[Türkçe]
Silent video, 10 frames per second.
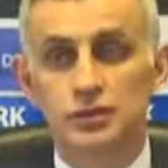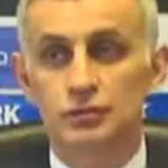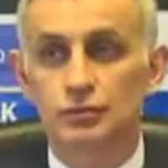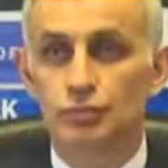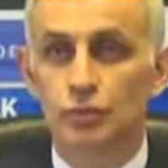
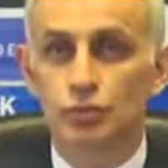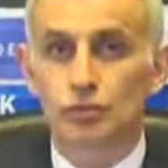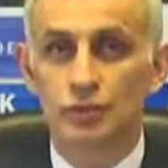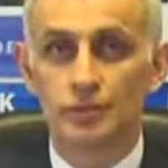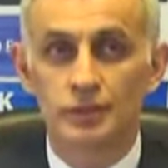iyi futbol
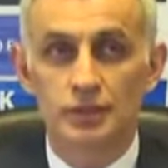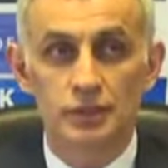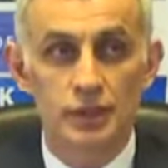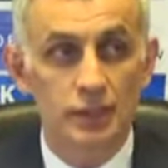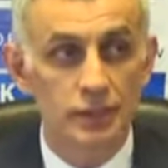oynamadan
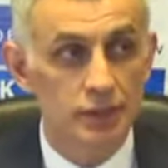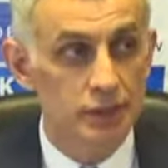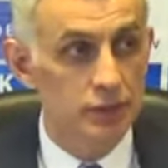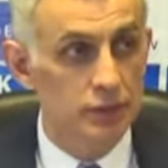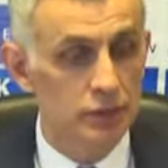
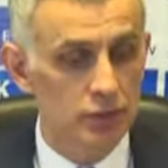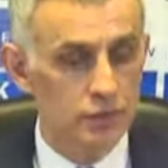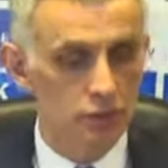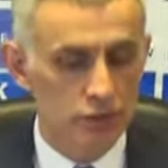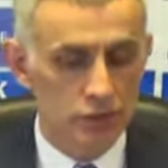elenerek
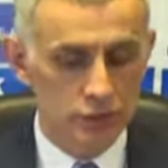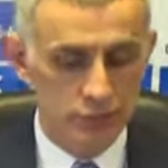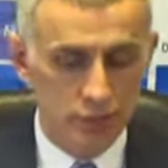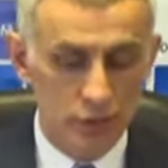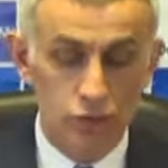karşımıza
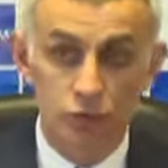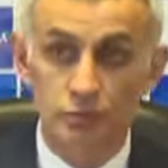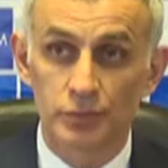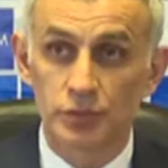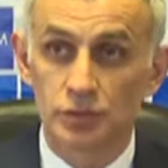çıkmayı arzu
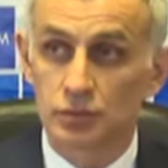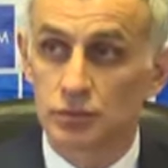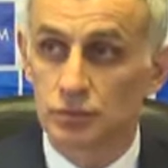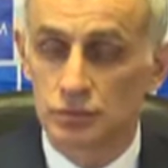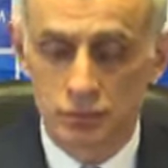etmezdik.
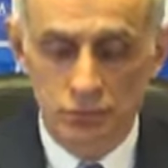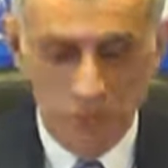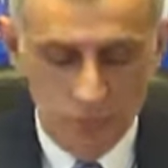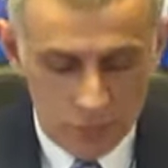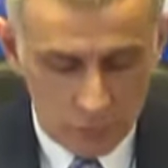
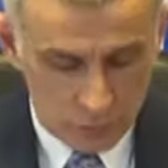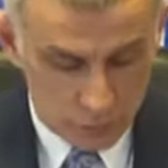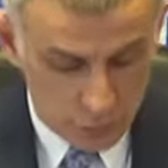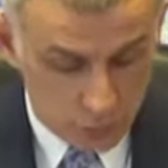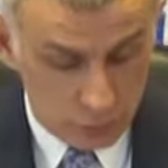
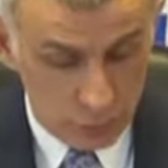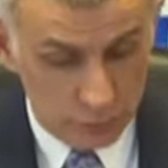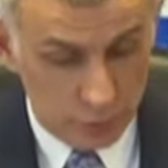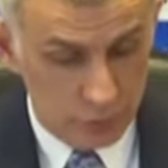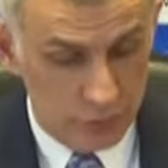
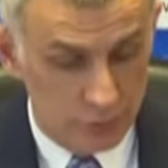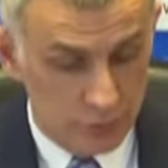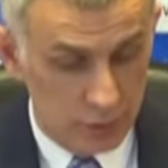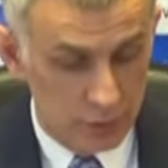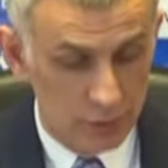Trabzonspor
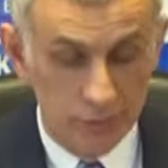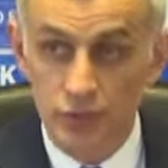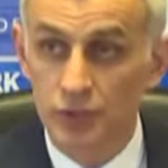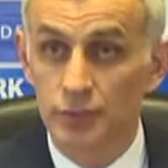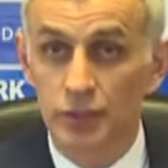sevdalarından
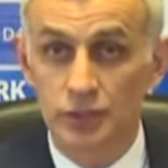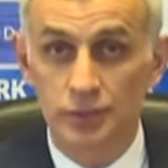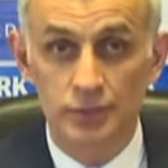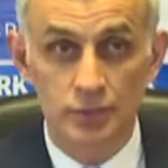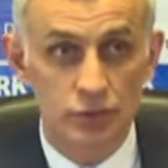bize
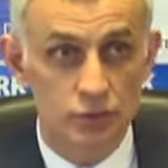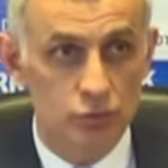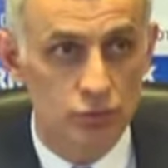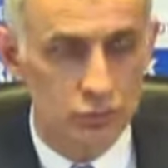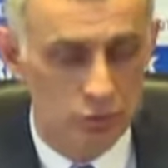bağışlamasını
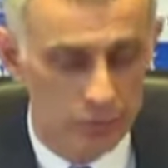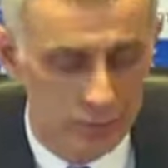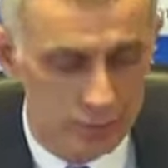istiyoruz.